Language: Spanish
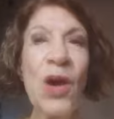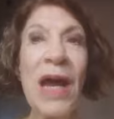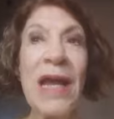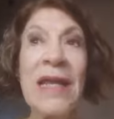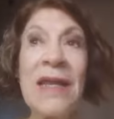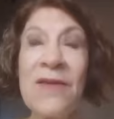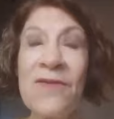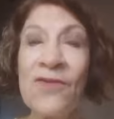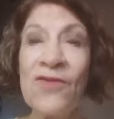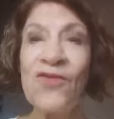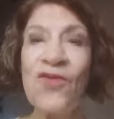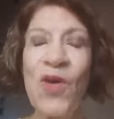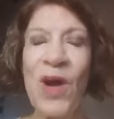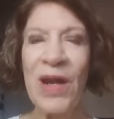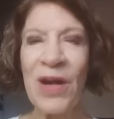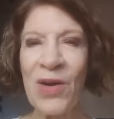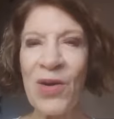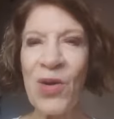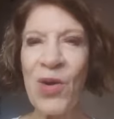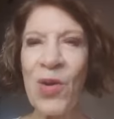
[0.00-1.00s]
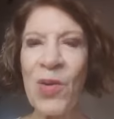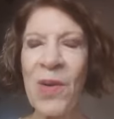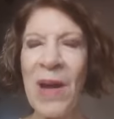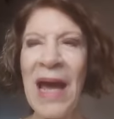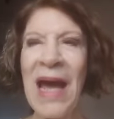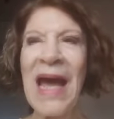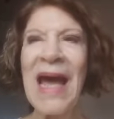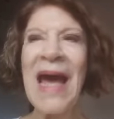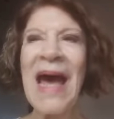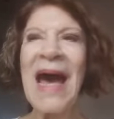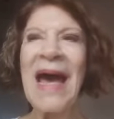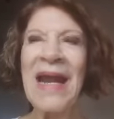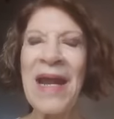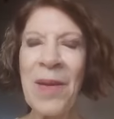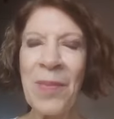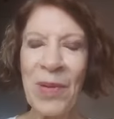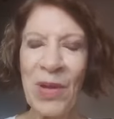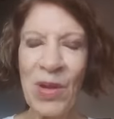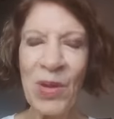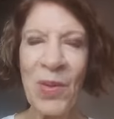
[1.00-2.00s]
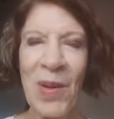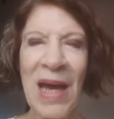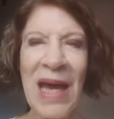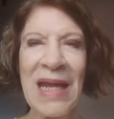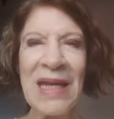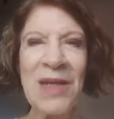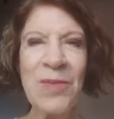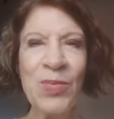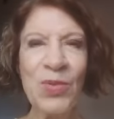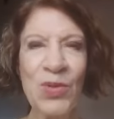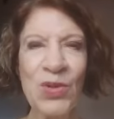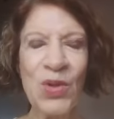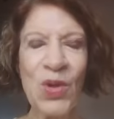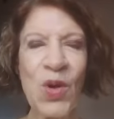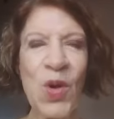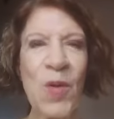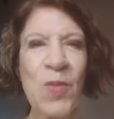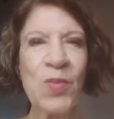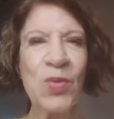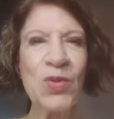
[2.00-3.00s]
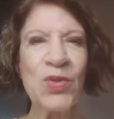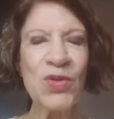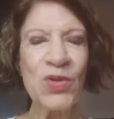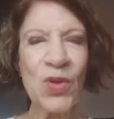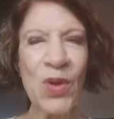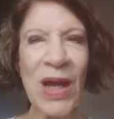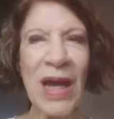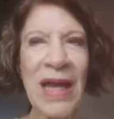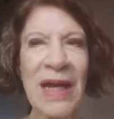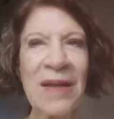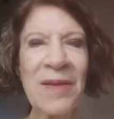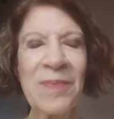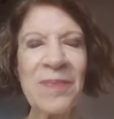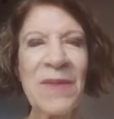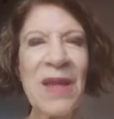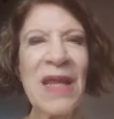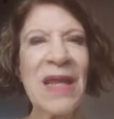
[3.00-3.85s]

a info.anapadovani.com.ar